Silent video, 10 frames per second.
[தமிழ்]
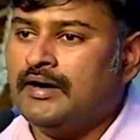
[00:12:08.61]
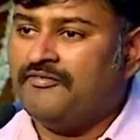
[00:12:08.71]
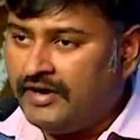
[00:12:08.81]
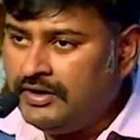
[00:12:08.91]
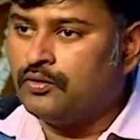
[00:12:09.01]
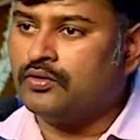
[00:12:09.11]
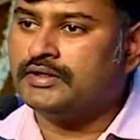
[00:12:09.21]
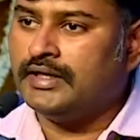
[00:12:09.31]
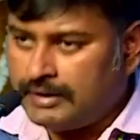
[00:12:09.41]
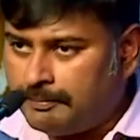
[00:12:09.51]
ஃபண்டு
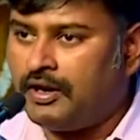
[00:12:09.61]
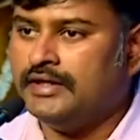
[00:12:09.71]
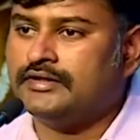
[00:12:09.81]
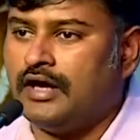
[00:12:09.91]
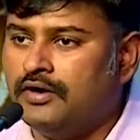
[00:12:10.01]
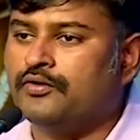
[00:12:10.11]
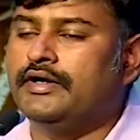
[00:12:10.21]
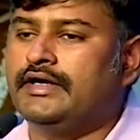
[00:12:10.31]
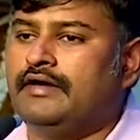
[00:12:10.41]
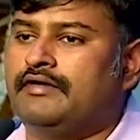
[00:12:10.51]
கொடுத்து அந்த ப்ராஜெக்ட் ஆன்
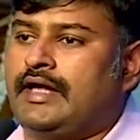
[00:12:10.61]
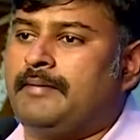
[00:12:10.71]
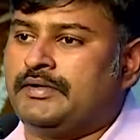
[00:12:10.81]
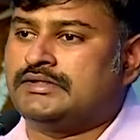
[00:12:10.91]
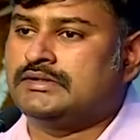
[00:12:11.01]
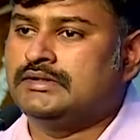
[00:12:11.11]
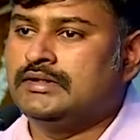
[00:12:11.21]
கோயிங் இன் அவர் கேம்பஸ்